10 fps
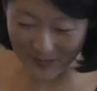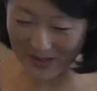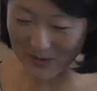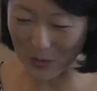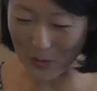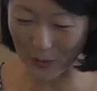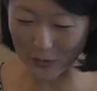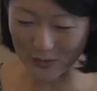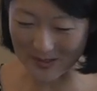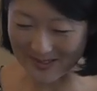faiblesse,
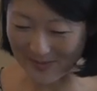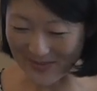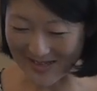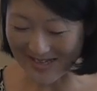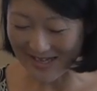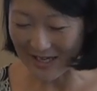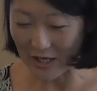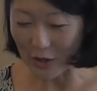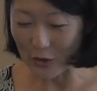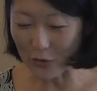opportunité.
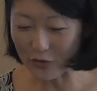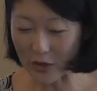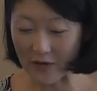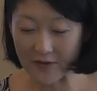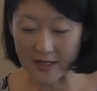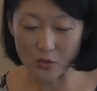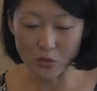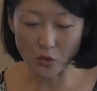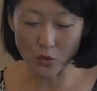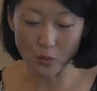Nos vieux réflexes
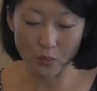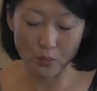nous ont